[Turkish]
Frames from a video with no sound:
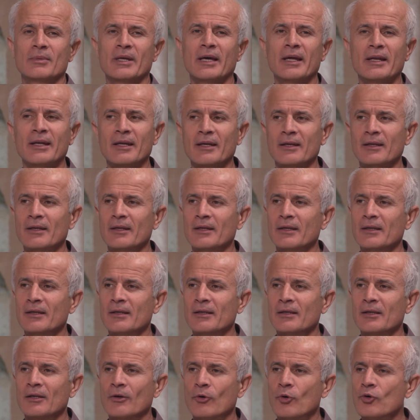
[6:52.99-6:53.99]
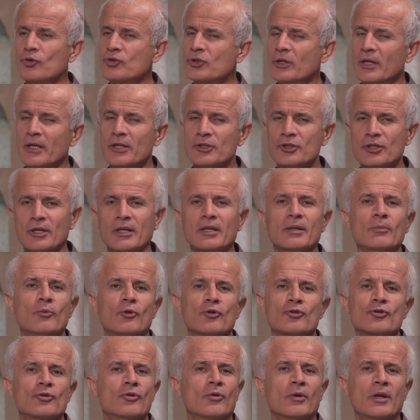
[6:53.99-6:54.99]
Yani o sana canlı
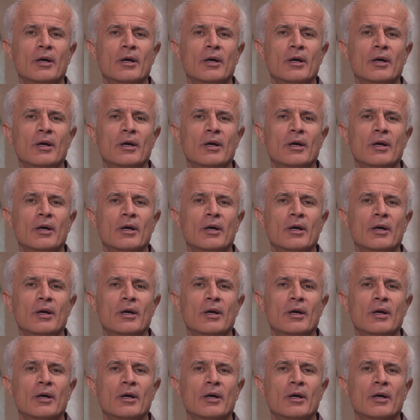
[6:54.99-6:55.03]
borçlu